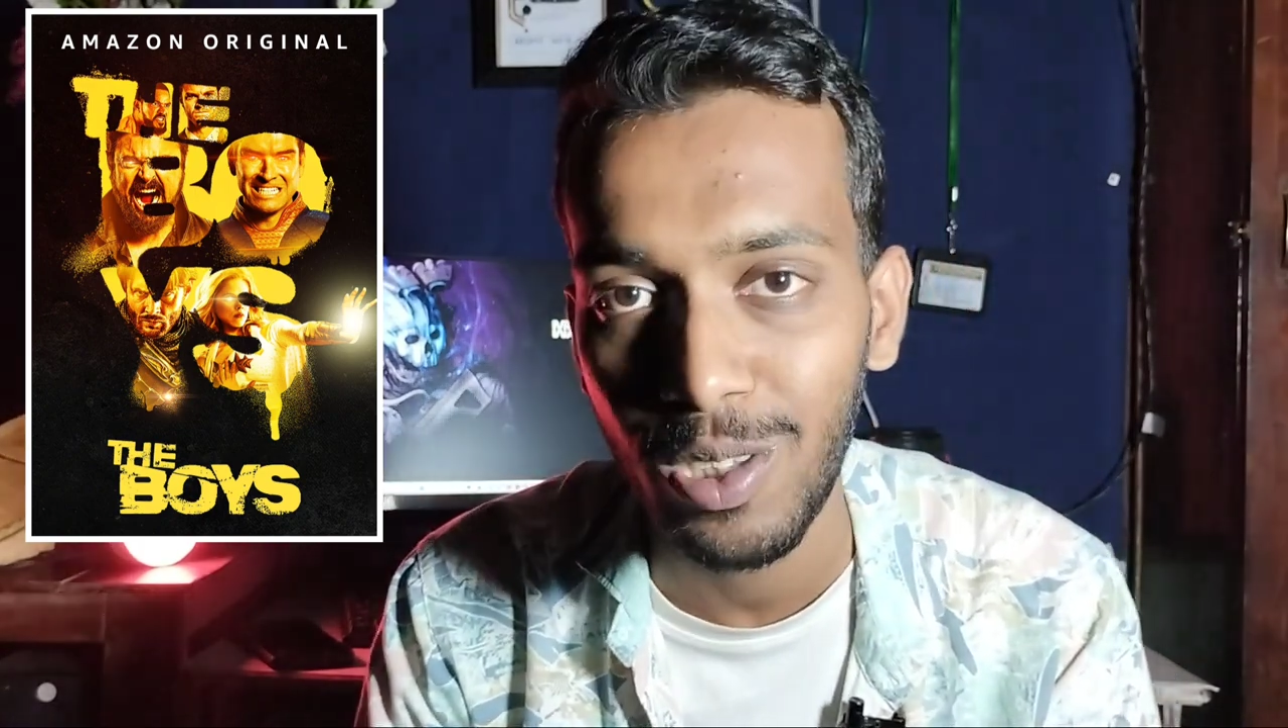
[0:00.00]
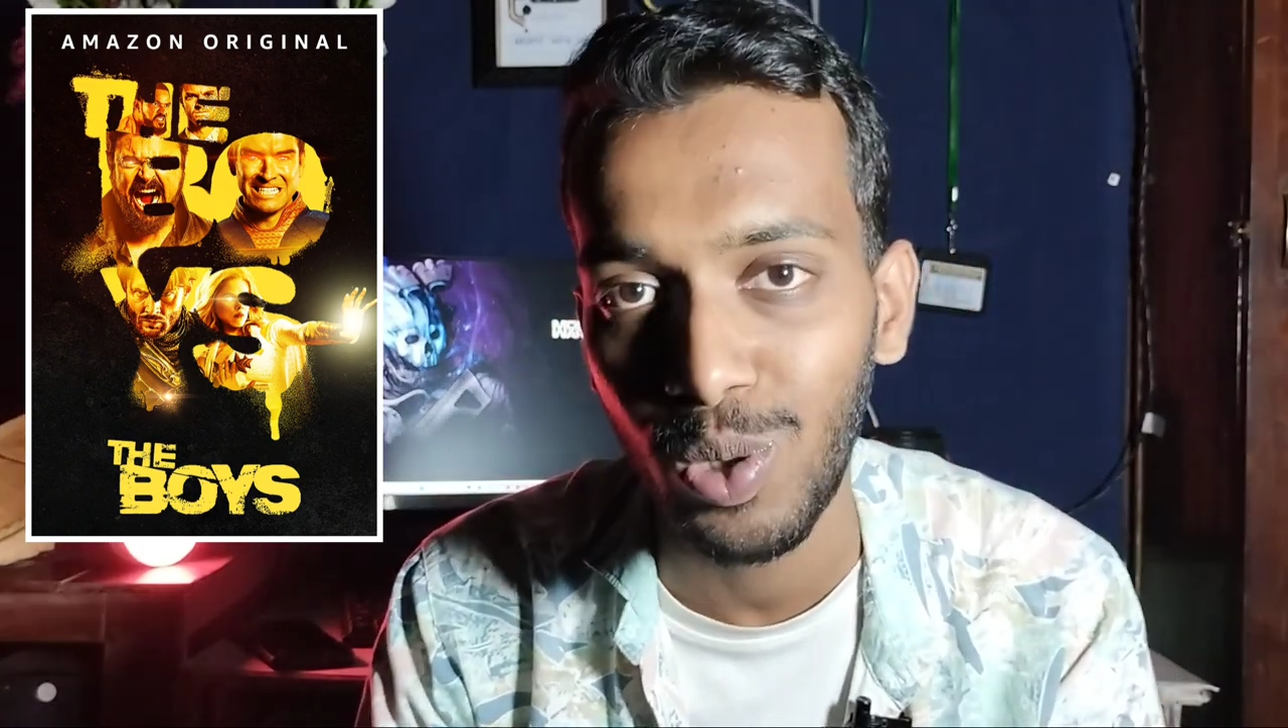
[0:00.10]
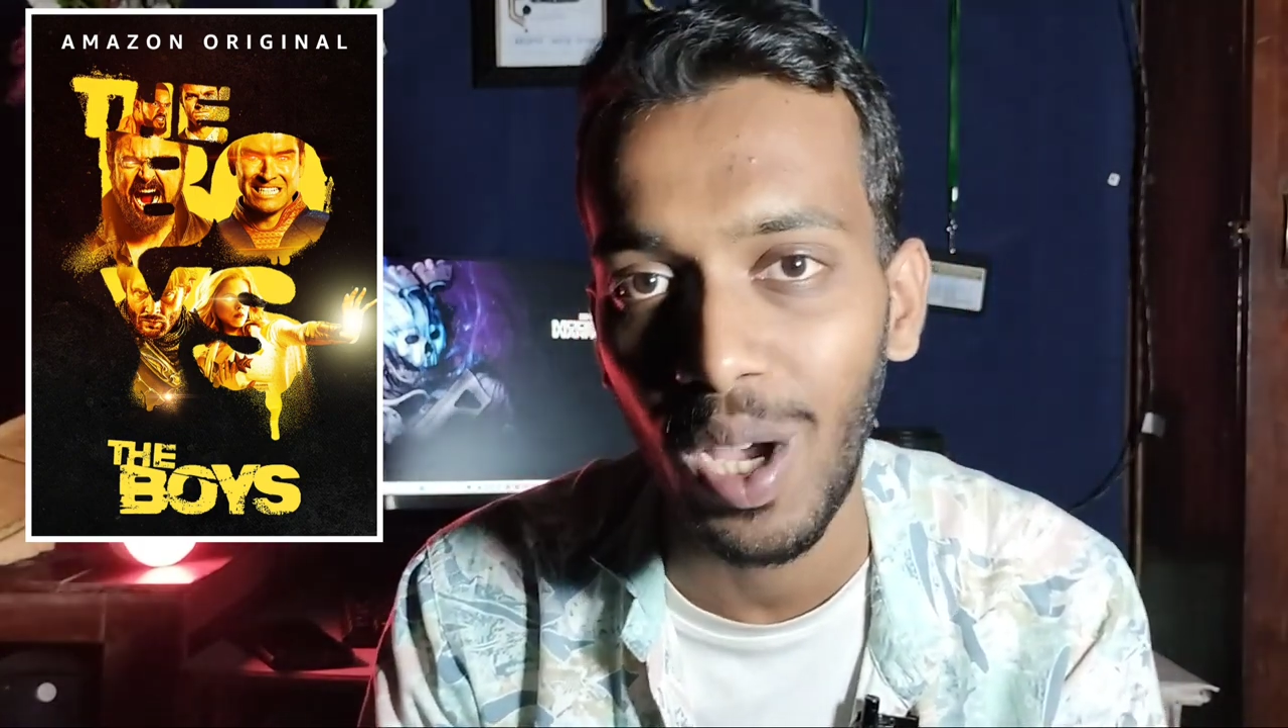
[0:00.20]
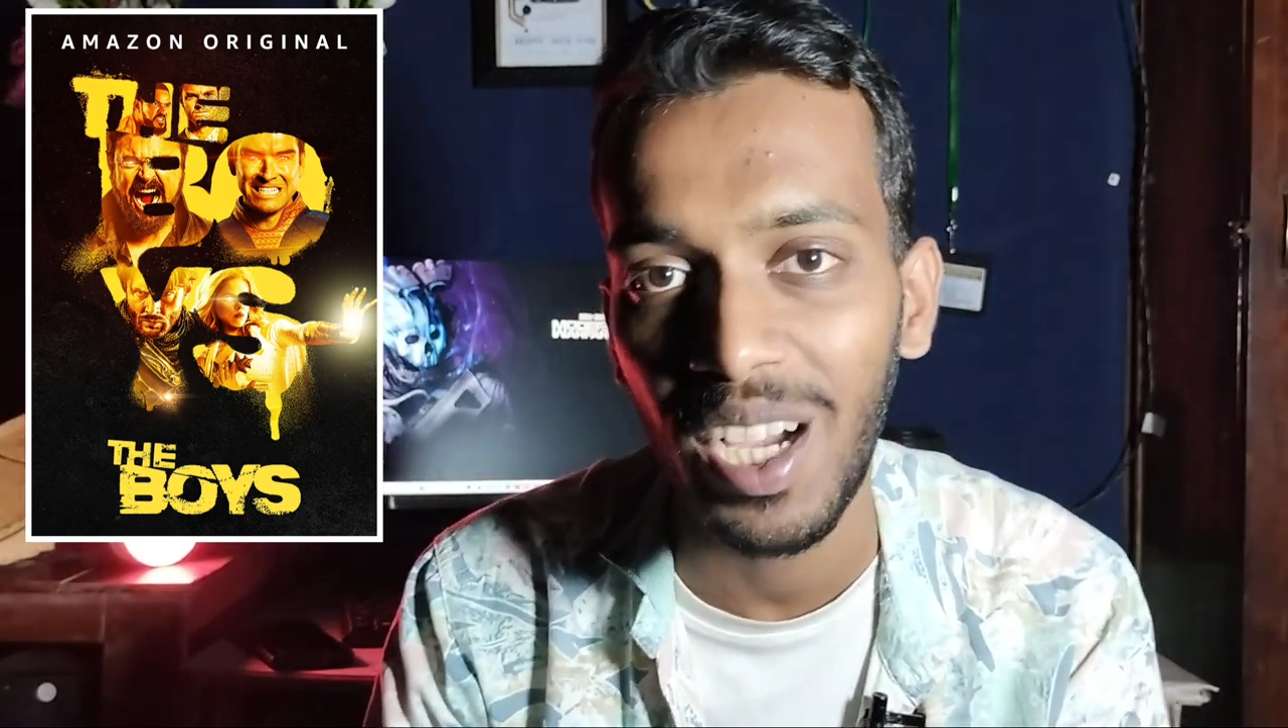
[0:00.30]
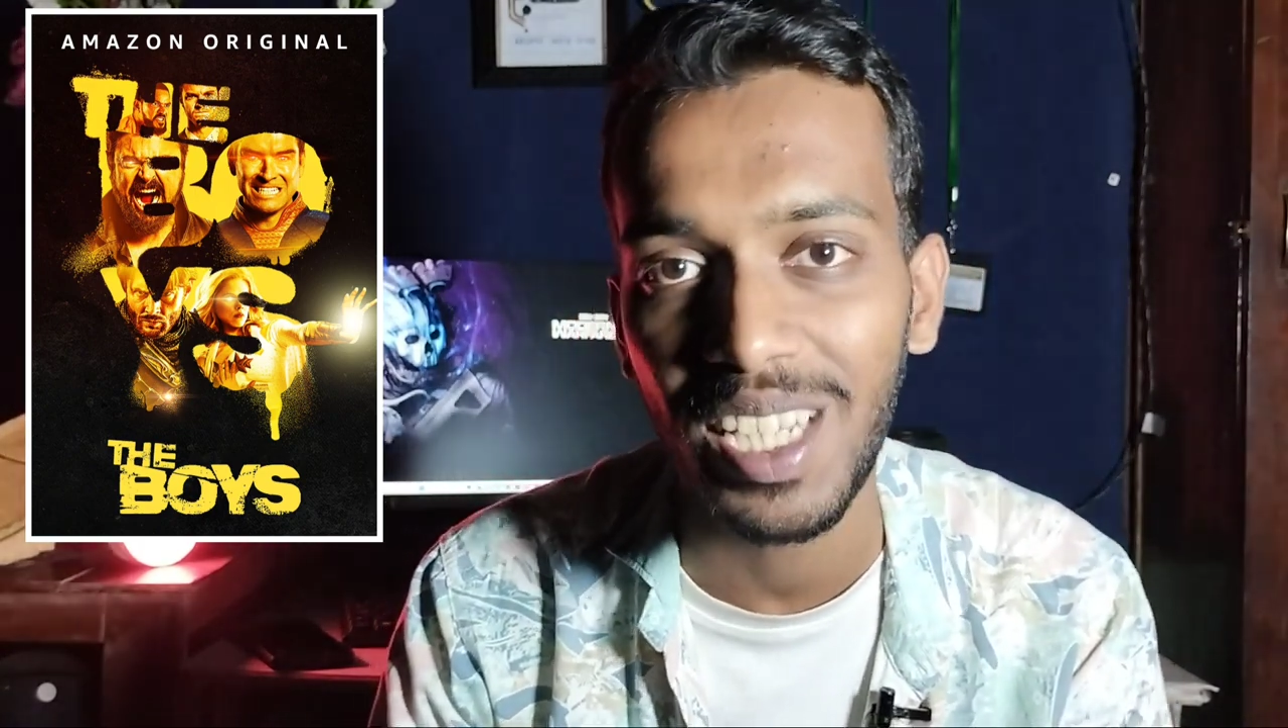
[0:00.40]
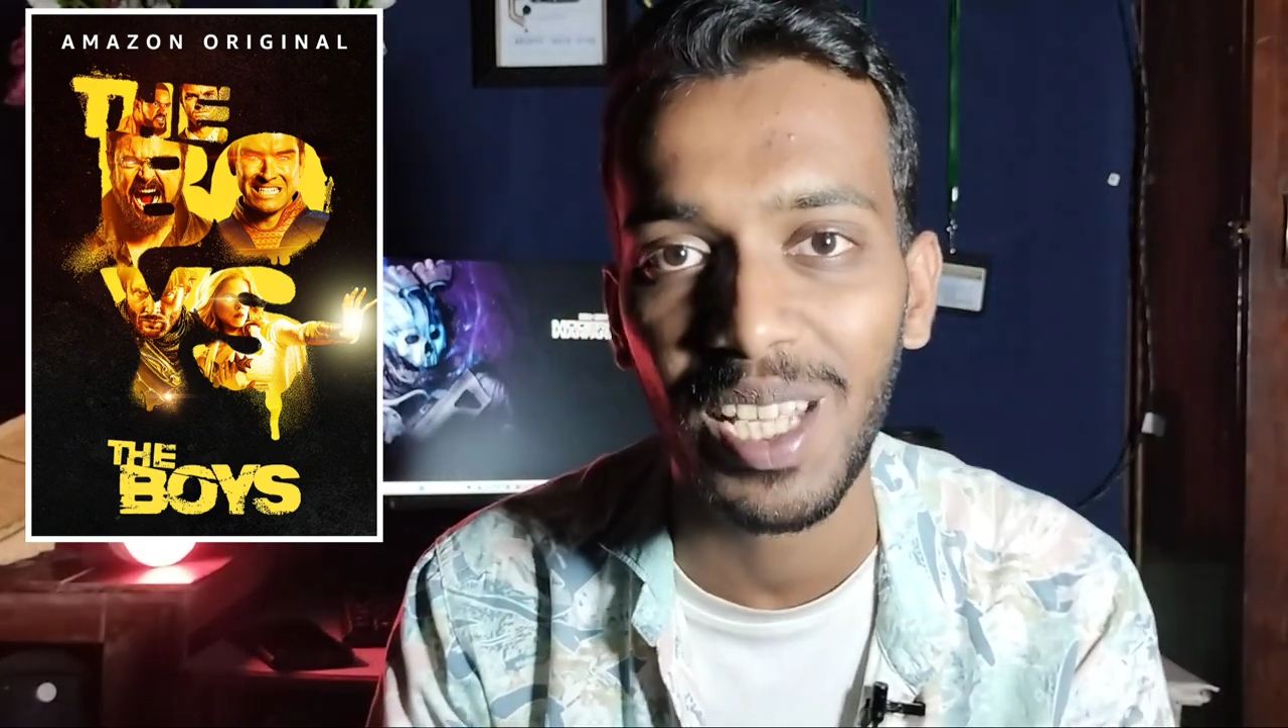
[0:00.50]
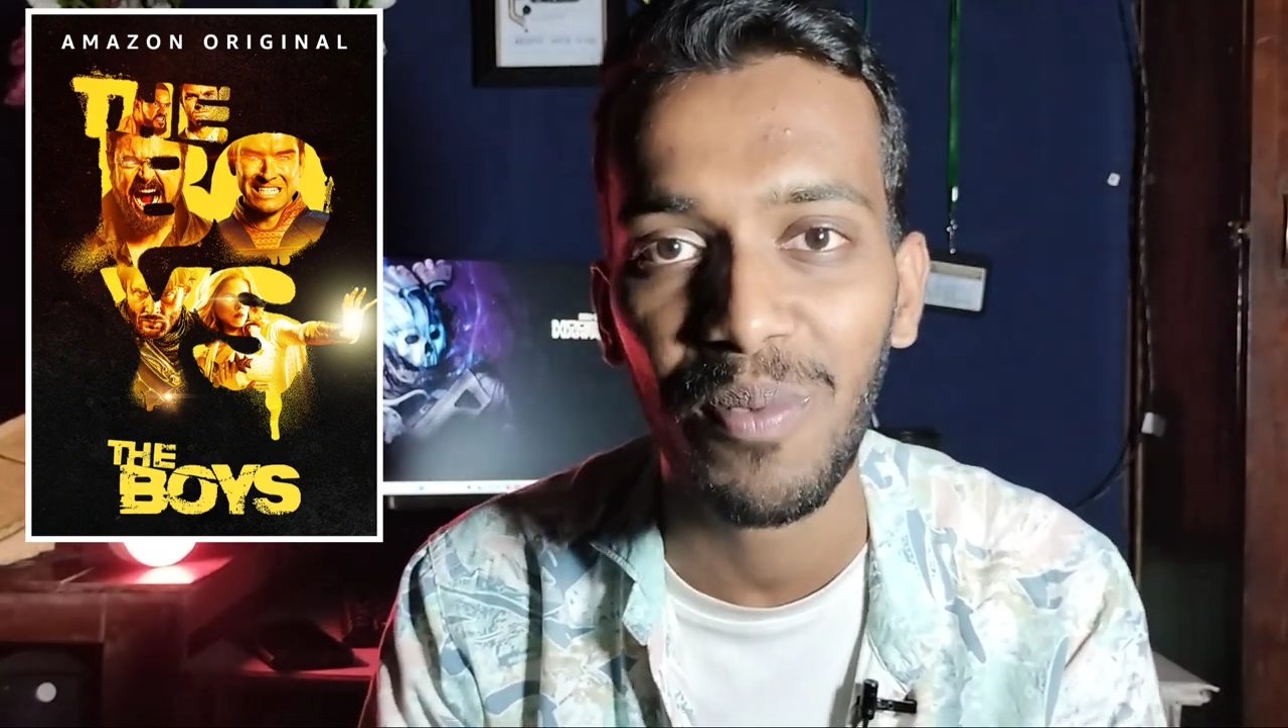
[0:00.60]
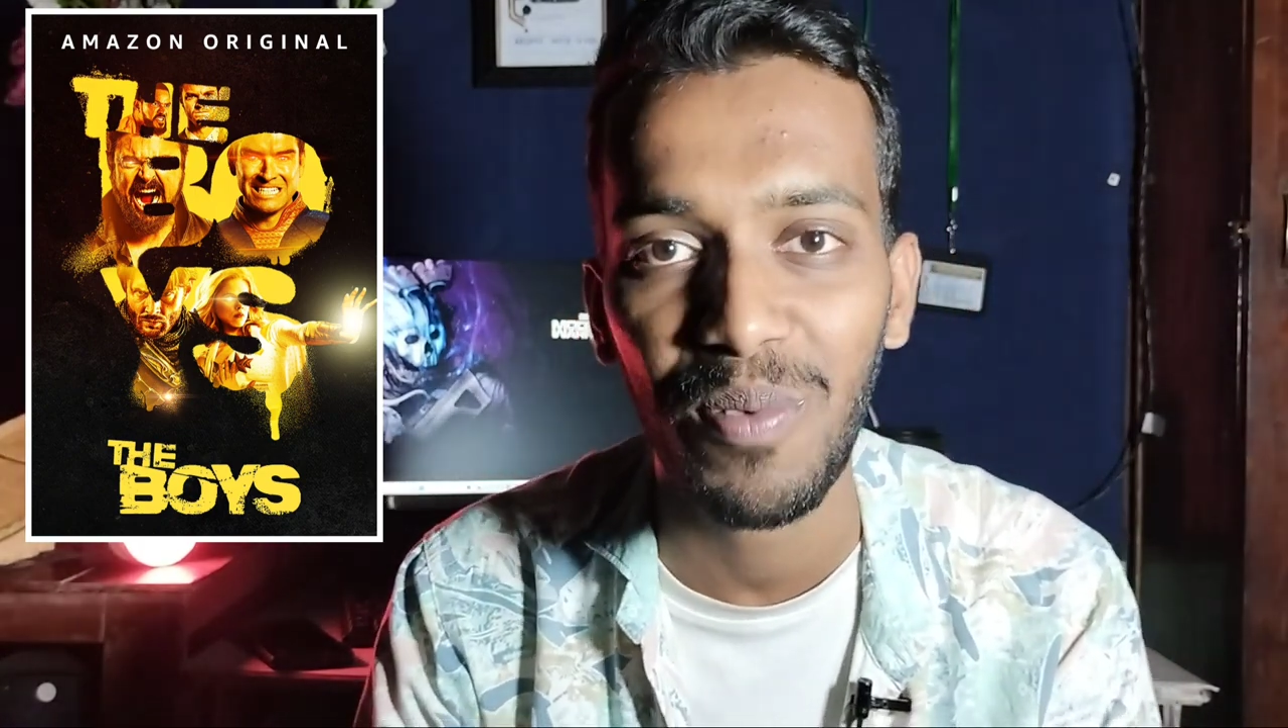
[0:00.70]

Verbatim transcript: का स्वागत